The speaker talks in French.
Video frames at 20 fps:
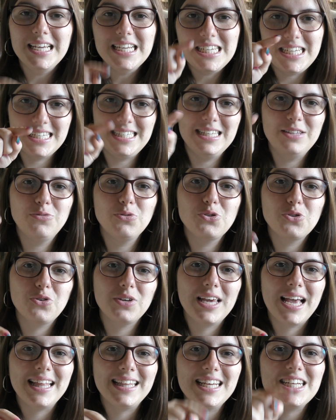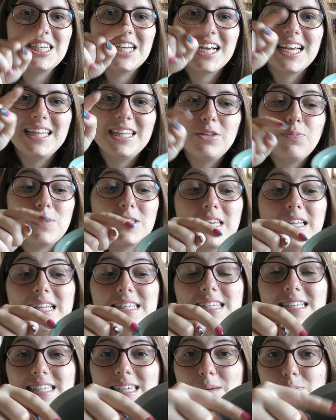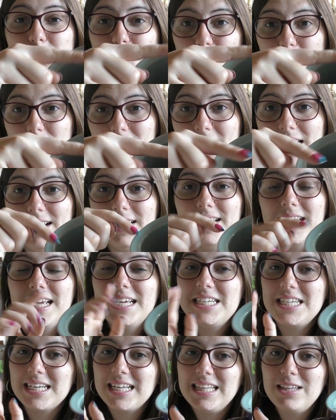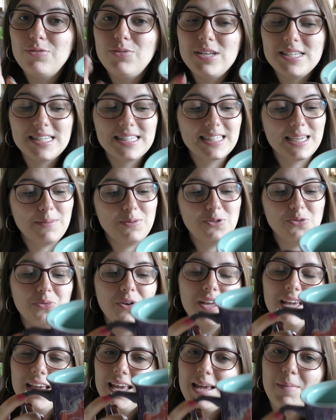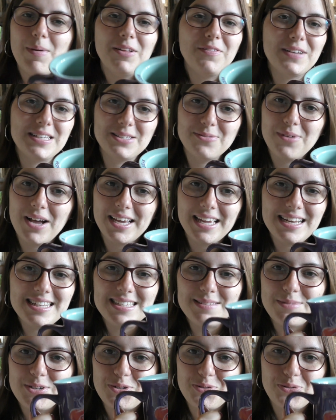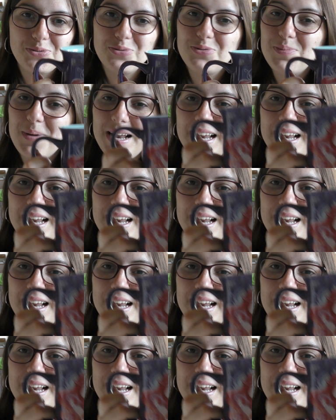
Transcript: Je les ai tous regardés, j'ai regardé parce qu'il y a des inscriptions là, j'ai regardé toutes les inscriptions. Et bah de toute façon, Ariel, c'est ma chouchoute.